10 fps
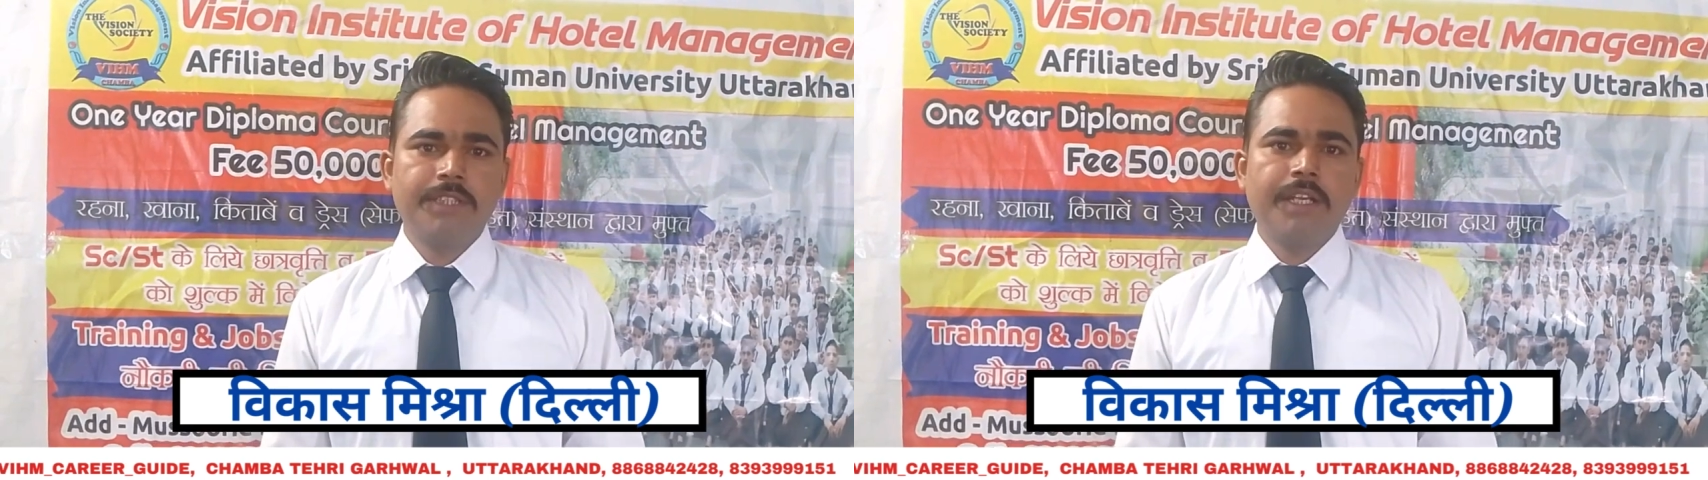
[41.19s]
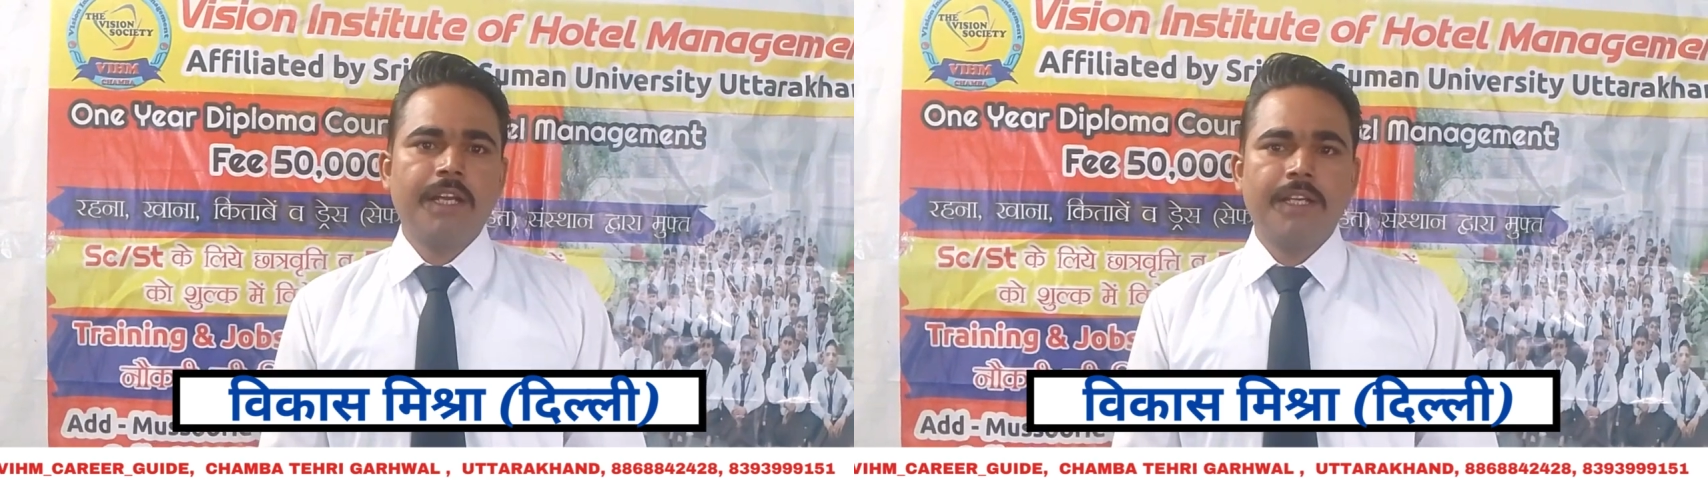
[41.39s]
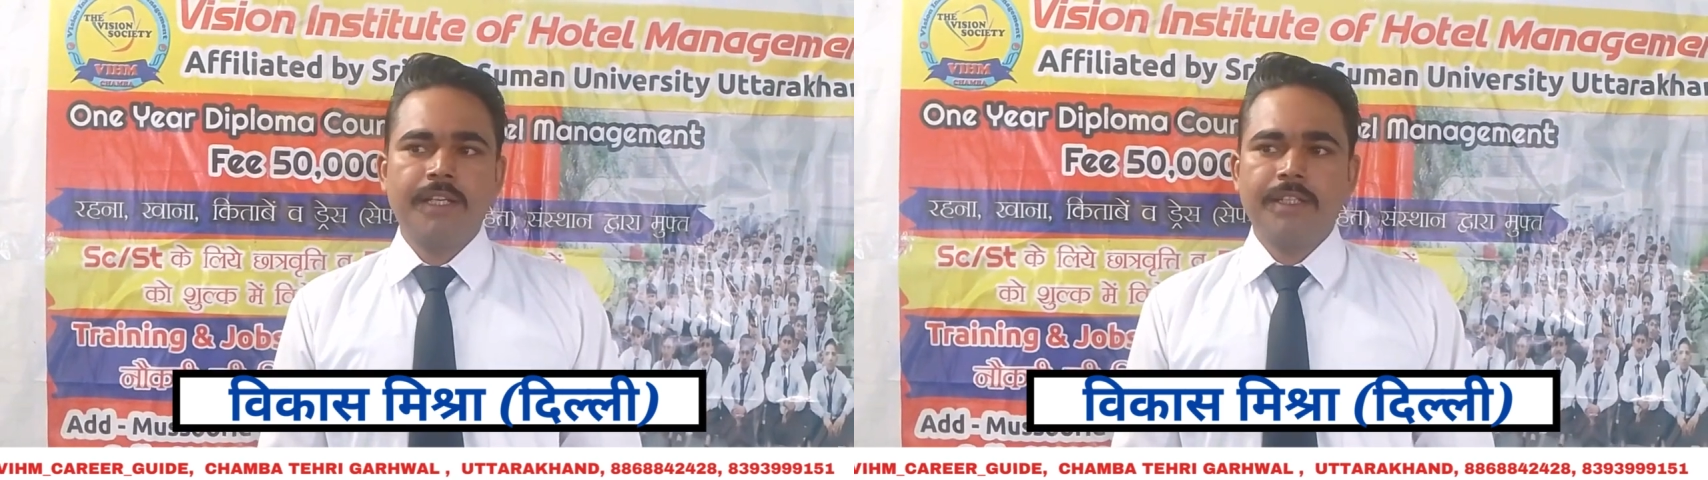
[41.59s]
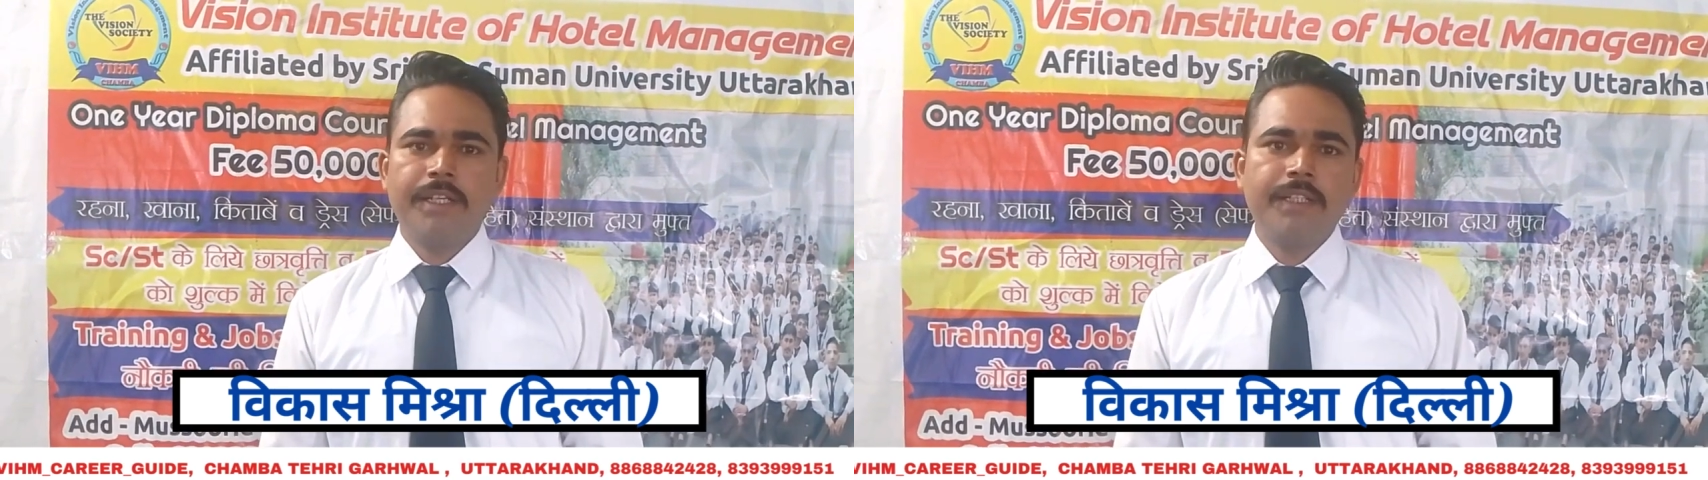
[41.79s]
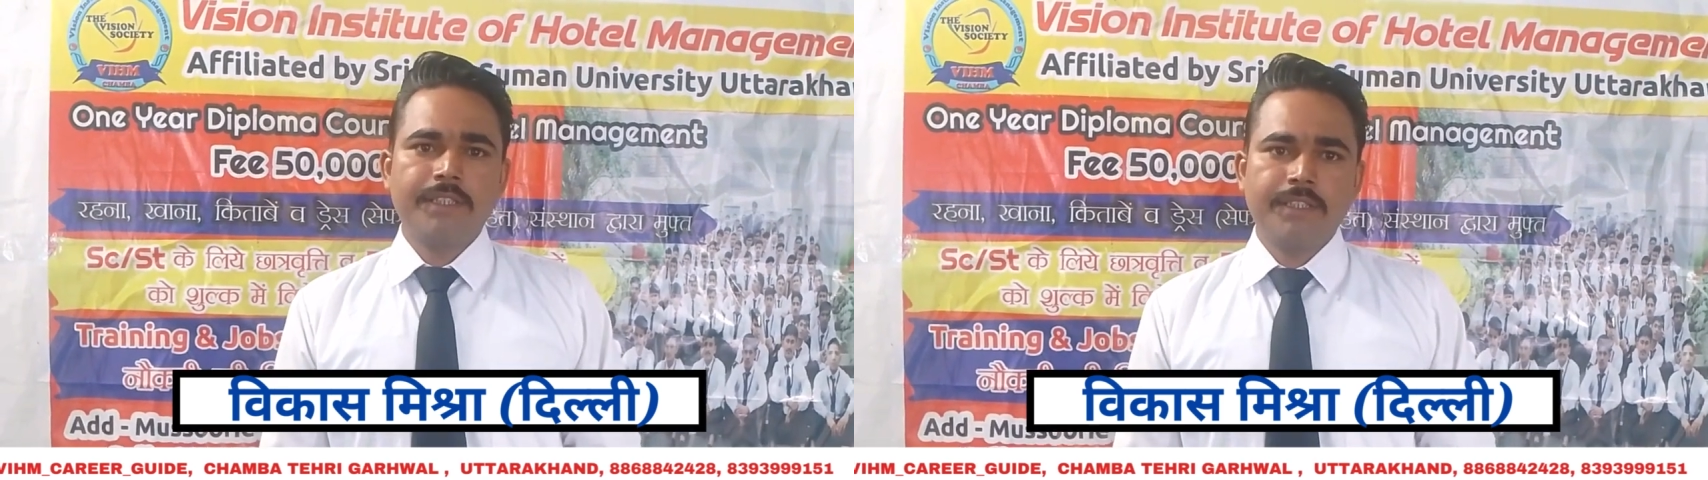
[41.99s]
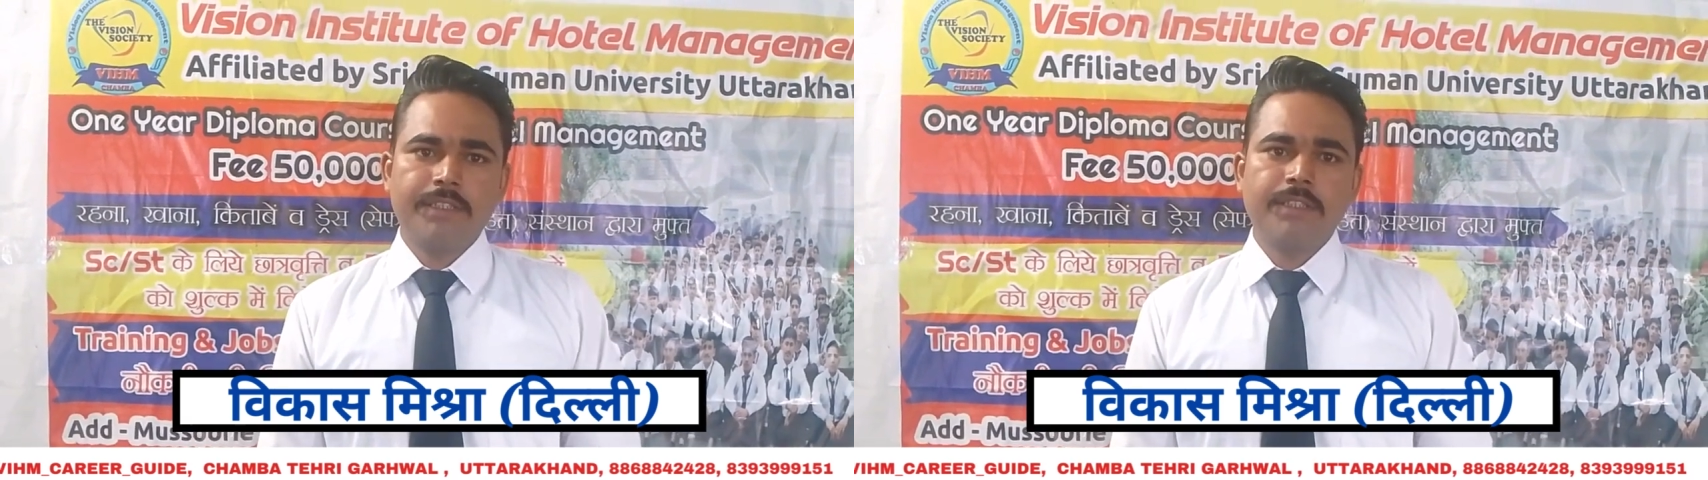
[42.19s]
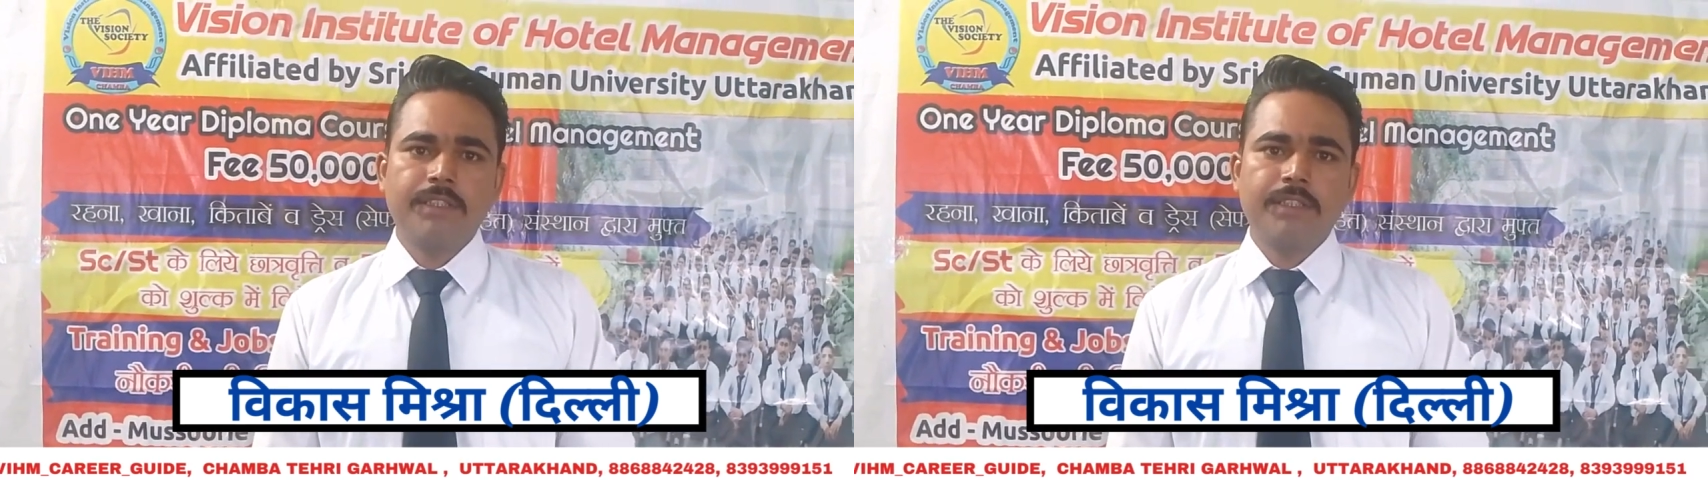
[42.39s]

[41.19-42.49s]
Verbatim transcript: हमें सिखाया गया कि कैसे